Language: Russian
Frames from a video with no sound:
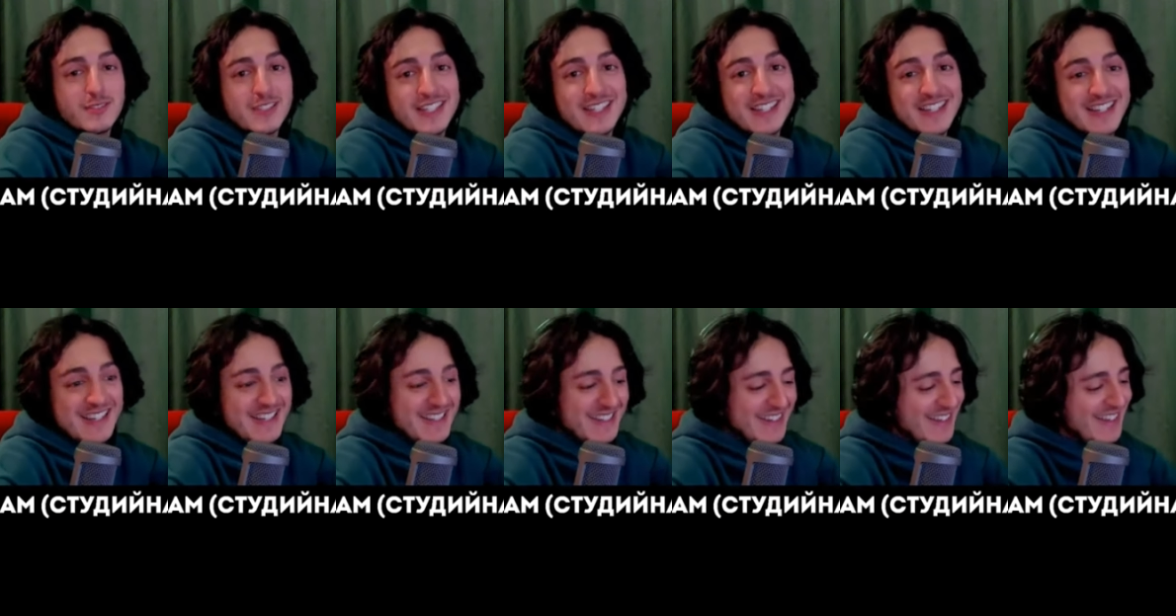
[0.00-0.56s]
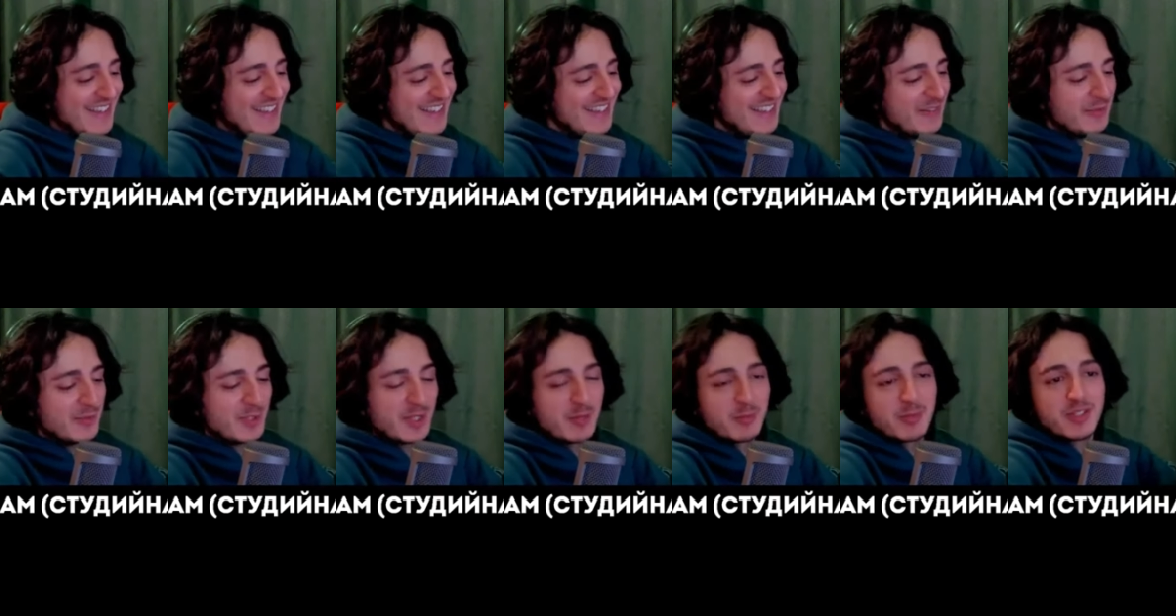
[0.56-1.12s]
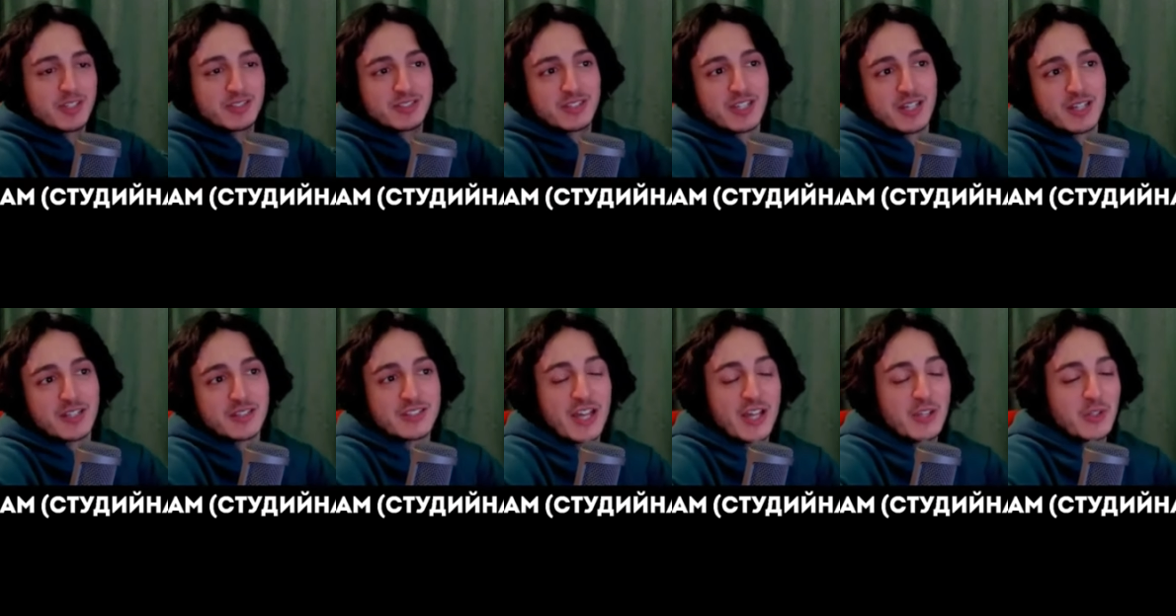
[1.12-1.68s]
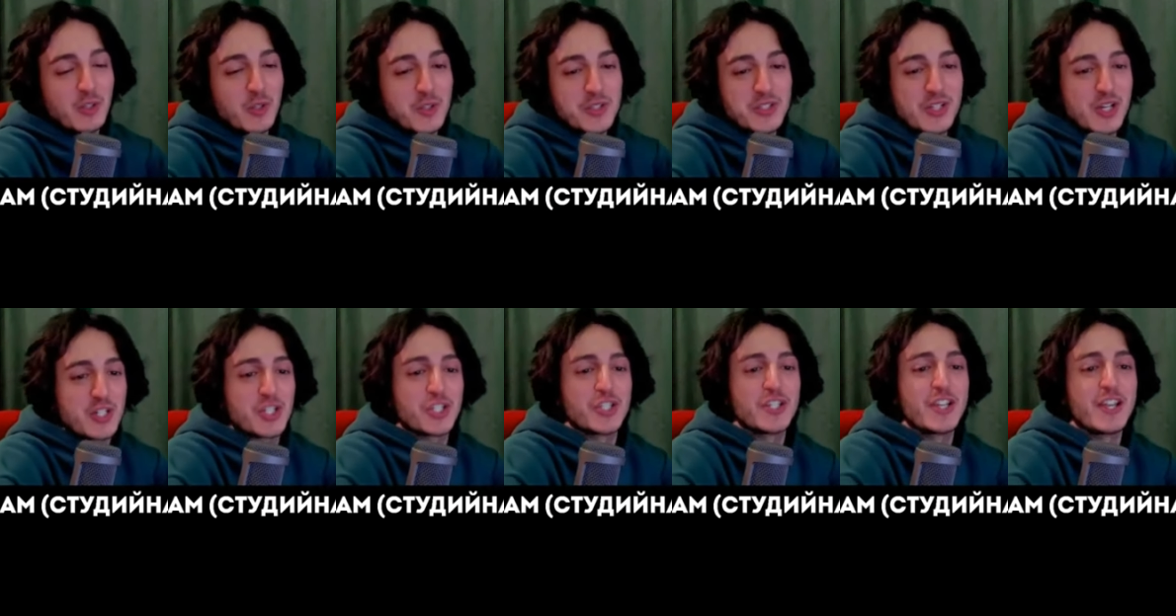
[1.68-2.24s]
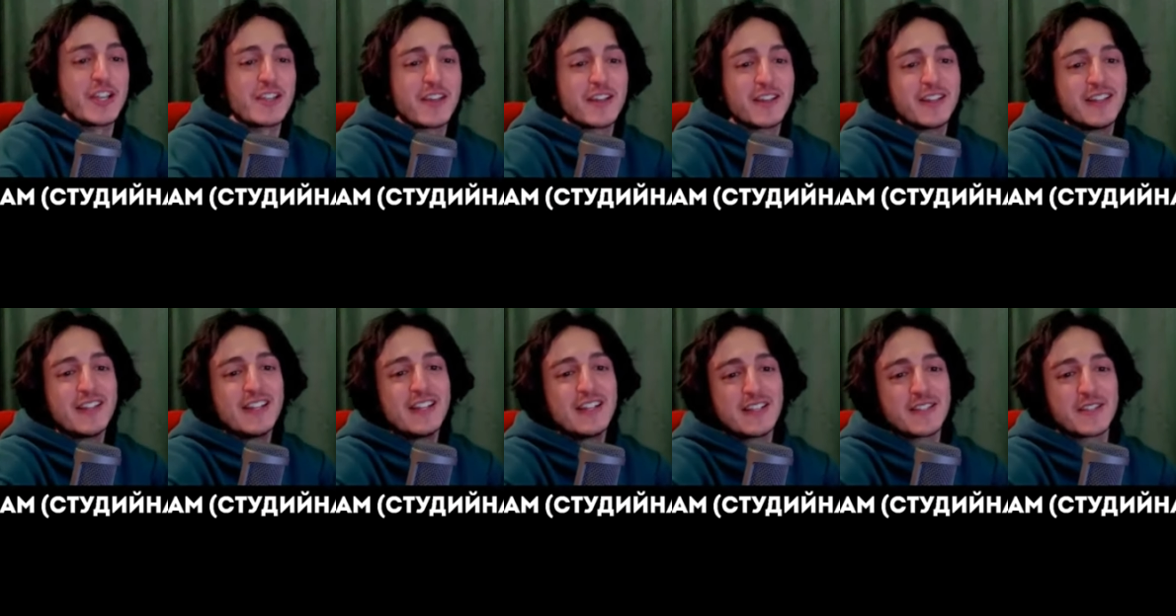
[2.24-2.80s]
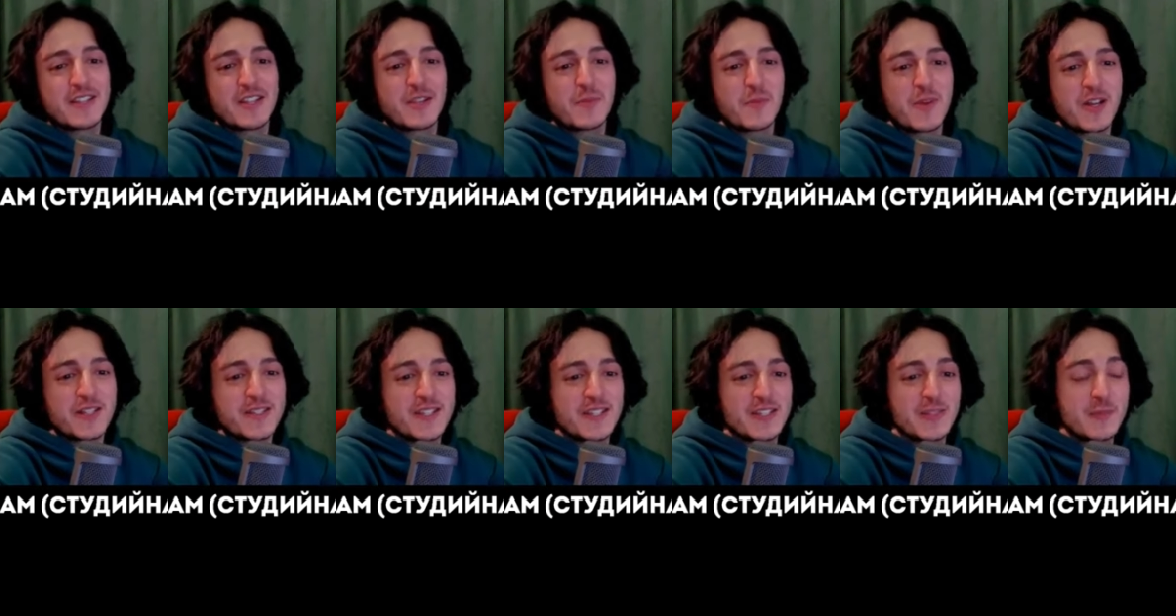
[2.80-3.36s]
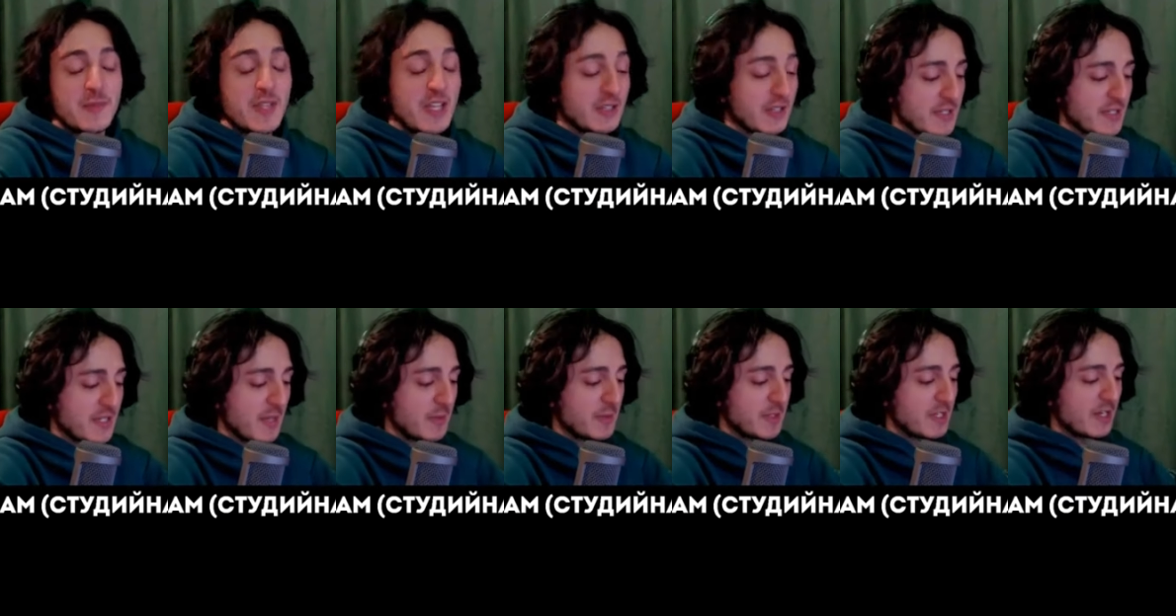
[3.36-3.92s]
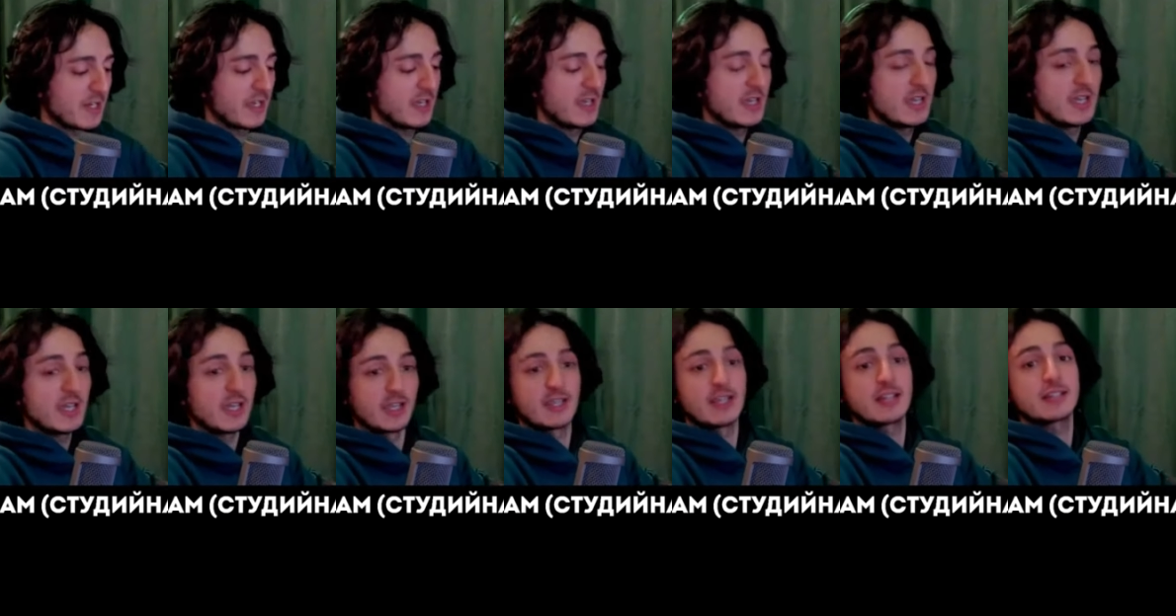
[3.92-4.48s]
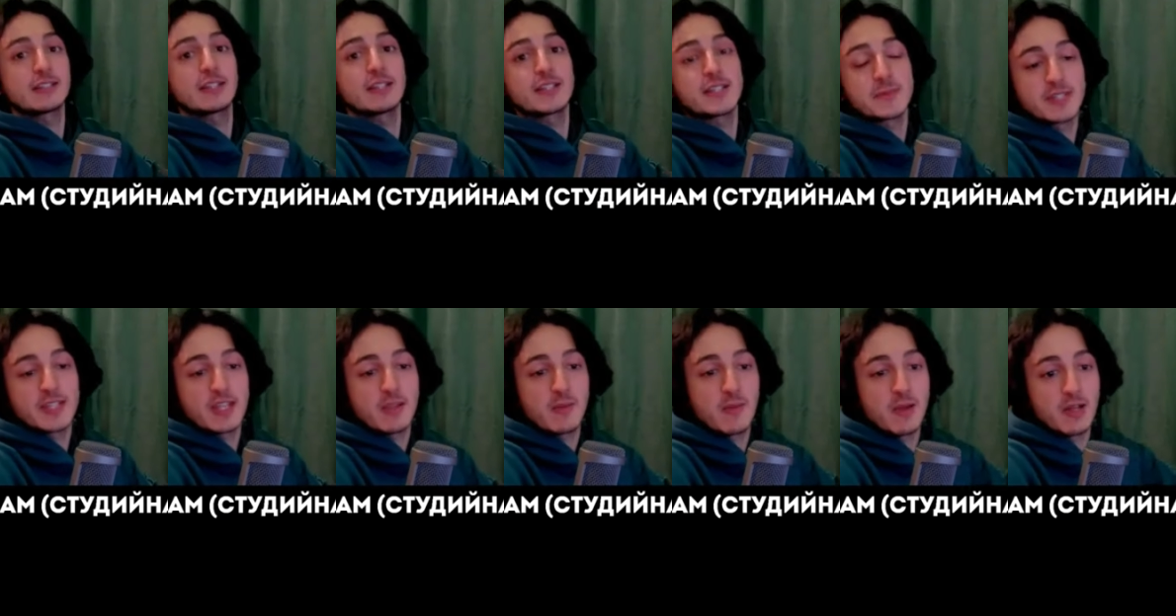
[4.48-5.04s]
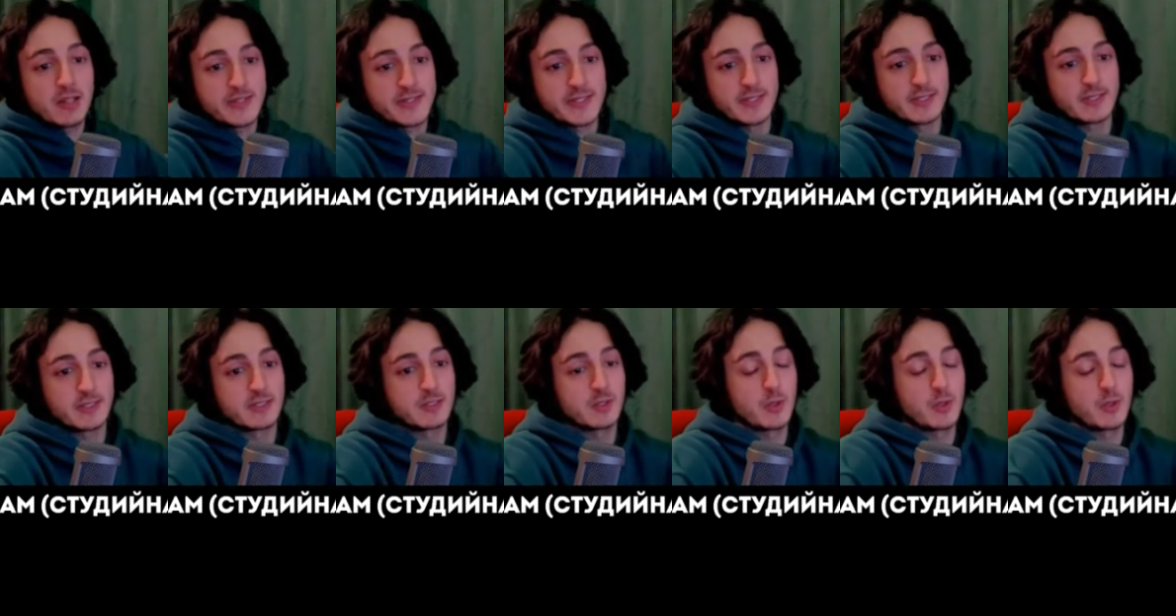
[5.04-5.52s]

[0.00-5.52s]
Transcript: Мне было дано с рождения заниматься этим. Нет, на самом деле, я-то этим занимался.